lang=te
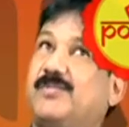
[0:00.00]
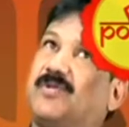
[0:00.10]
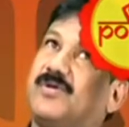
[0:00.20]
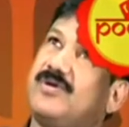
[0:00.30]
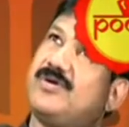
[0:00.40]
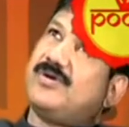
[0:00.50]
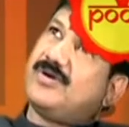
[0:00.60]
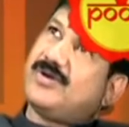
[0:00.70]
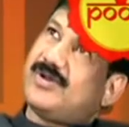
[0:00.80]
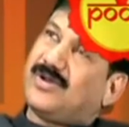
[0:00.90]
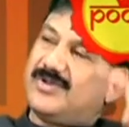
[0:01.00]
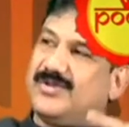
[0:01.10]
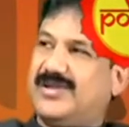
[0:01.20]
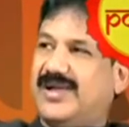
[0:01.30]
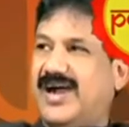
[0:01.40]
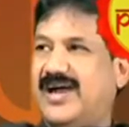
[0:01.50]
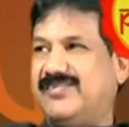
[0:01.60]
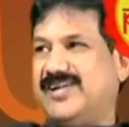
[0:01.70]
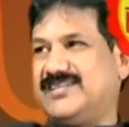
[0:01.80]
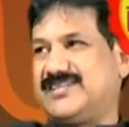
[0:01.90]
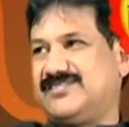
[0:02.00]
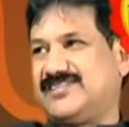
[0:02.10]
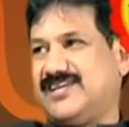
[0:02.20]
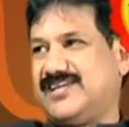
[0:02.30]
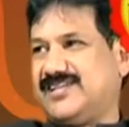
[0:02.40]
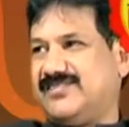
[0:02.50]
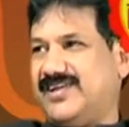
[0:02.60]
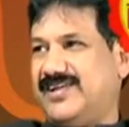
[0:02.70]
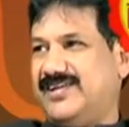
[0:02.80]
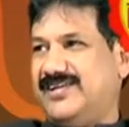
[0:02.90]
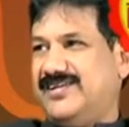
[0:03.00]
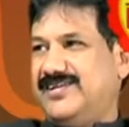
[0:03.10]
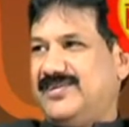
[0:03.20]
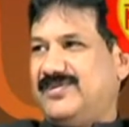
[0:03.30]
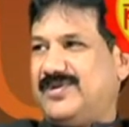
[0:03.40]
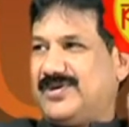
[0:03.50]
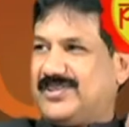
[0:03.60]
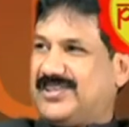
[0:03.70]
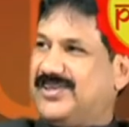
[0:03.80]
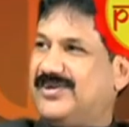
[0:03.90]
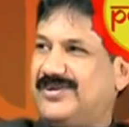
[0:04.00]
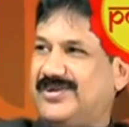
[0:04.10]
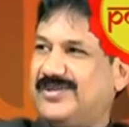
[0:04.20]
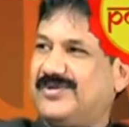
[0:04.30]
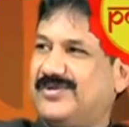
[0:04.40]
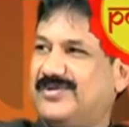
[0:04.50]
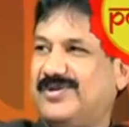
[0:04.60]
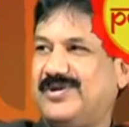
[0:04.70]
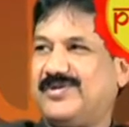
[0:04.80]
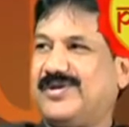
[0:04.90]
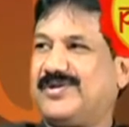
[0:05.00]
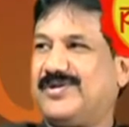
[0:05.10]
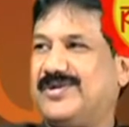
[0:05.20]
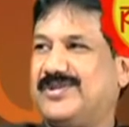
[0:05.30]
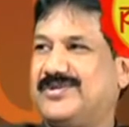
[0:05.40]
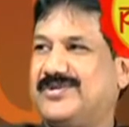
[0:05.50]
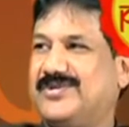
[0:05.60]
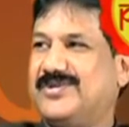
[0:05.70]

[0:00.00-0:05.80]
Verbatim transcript: ఎప్పుడో ఆరు వేల సంవత్సరాల క్రితమే ఒకరు తీగ ఉంటారు ఒకరు ఒకరు కొంటారు